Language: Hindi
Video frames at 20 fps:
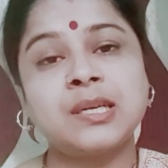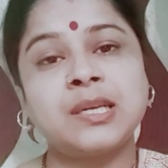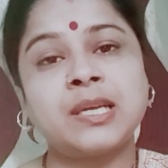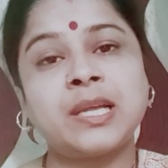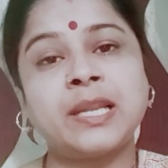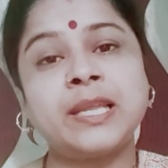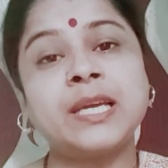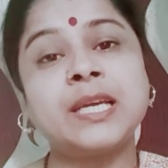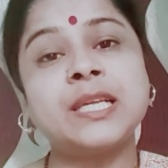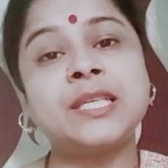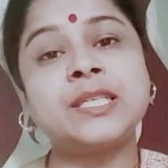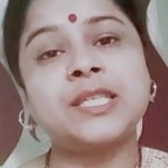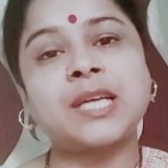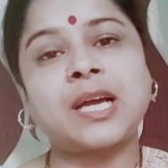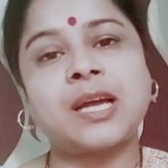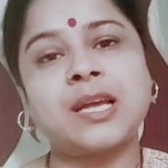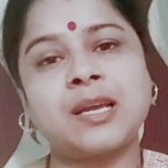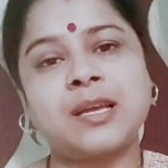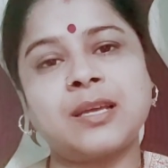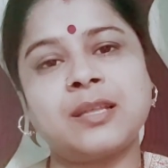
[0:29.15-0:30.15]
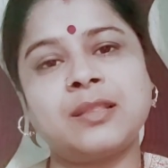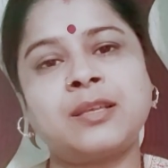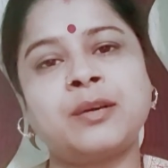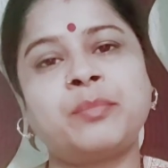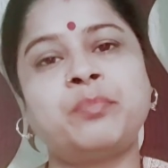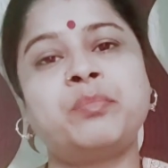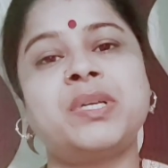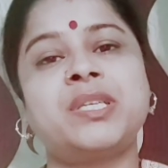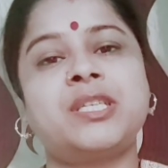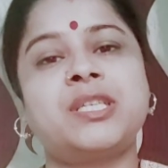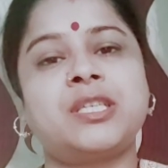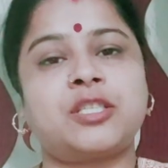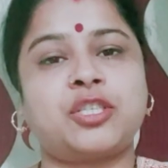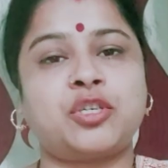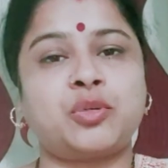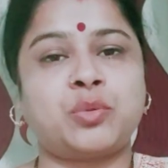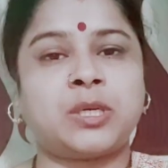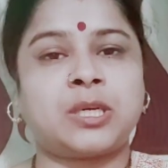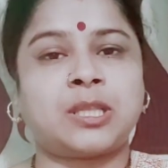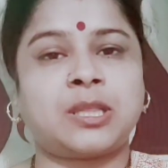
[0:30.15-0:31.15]
यानी कि चाय के धब्बे जैसे
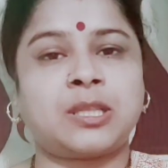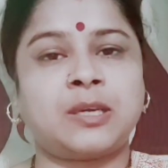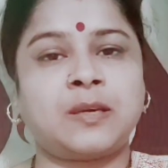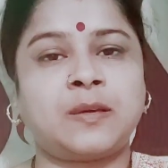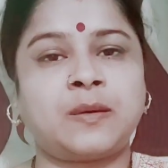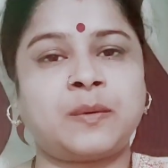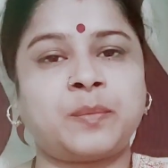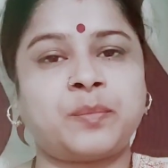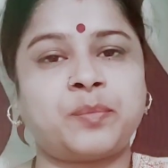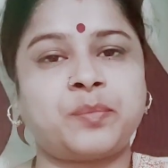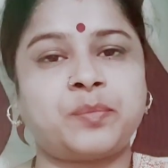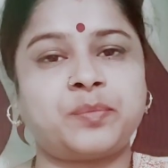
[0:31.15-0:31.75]
हो जाते हैं